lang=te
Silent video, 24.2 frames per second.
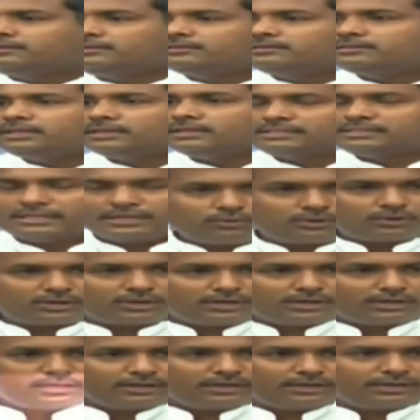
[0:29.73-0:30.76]
సహజంగా ఒక
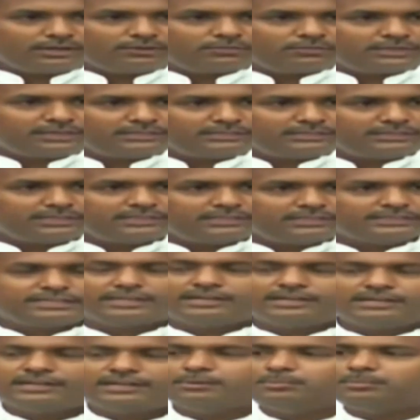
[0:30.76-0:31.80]
ఇటువంటి ఇన్సిడెంట్
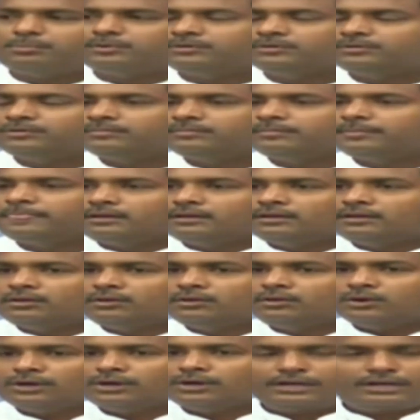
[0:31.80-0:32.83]
జరిగినప్పుడు
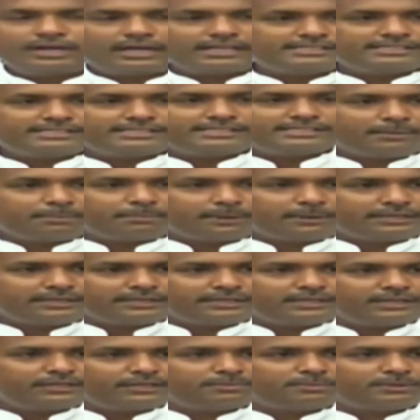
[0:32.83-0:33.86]
ఓ రెండు రాజకీయ
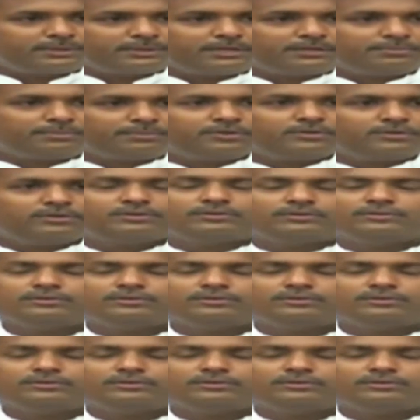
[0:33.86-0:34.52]
పార్టీలు ఎదుర్కొన్నప్పుడో